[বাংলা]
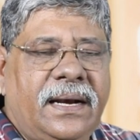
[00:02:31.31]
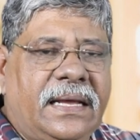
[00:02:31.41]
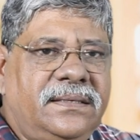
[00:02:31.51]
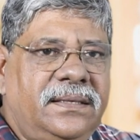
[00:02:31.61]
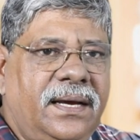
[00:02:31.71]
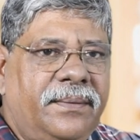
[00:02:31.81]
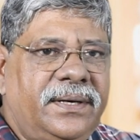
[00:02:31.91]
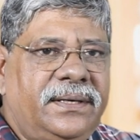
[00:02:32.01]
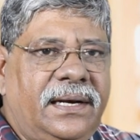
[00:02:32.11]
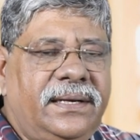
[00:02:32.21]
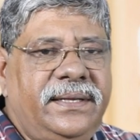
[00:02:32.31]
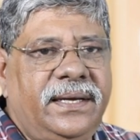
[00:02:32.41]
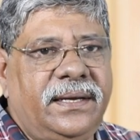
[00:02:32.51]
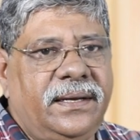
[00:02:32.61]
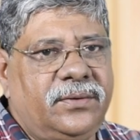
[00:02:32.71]
লেন্স দিয়ে আমি টেলি
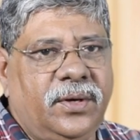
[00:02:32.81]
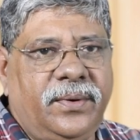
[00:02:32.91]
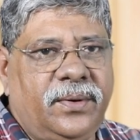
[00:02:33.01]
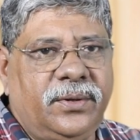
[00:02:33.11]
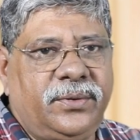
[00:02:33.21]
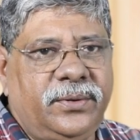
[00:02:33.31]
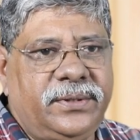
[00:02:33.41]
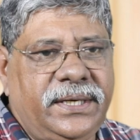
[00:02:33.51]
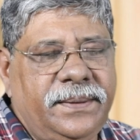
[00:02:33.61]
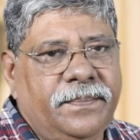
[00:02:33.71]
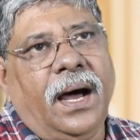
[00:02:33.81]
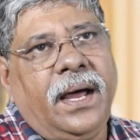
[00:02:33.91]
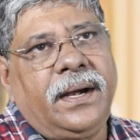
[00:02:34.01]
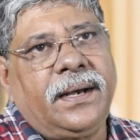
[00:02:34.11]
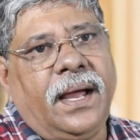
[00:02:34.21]
দিয়ে ছবিগুলো তুলছি আর